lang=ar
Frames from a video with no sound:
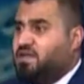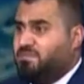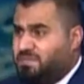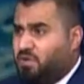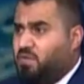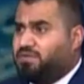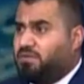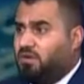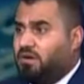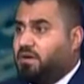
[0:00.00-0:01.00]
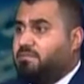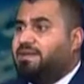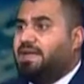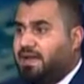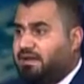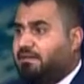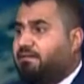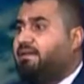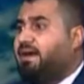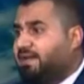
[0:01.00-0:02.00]
بقوة الدولار الأمريكي على
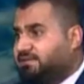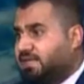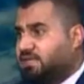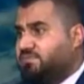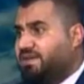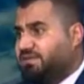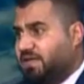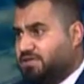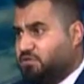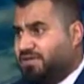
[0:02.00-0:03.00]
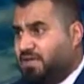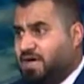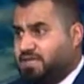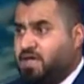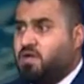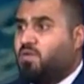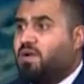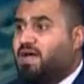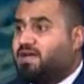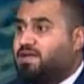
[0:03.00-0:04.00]
الأقل حدت من التراجعات الحادة
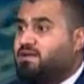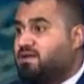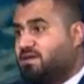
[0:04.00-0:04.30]
ولكن